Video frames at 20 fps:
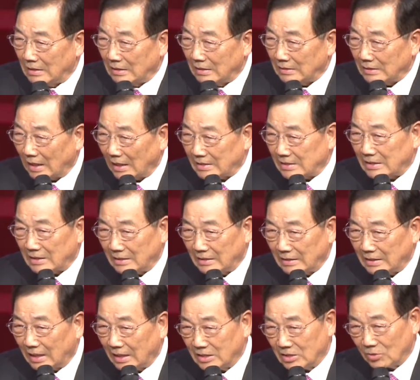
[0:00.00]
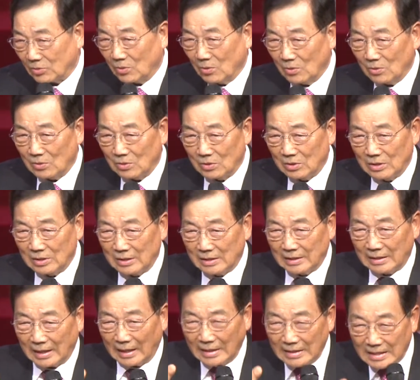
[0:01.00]
자질을 가지고
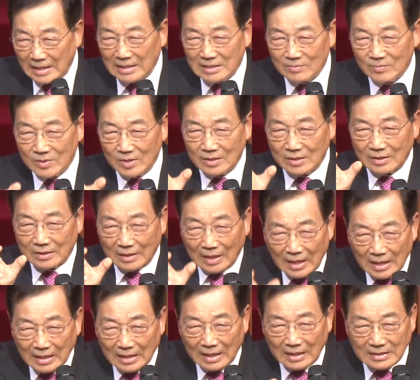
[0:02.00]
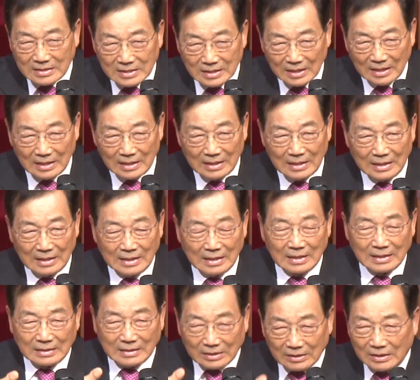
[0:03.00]
하나님이 다 각자
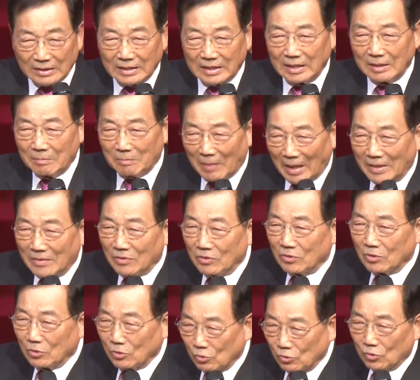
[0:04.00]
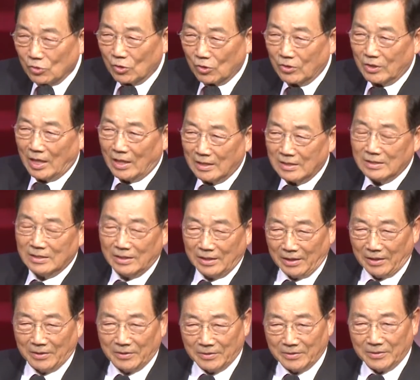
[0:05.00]
그렇게 만들어 주셨다는
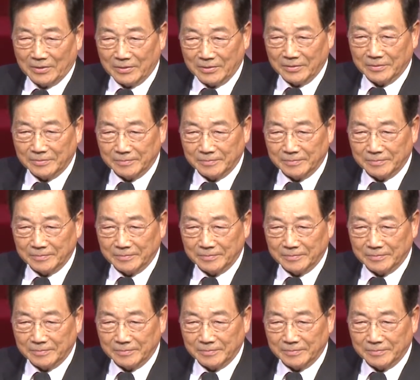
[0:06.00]
거예요.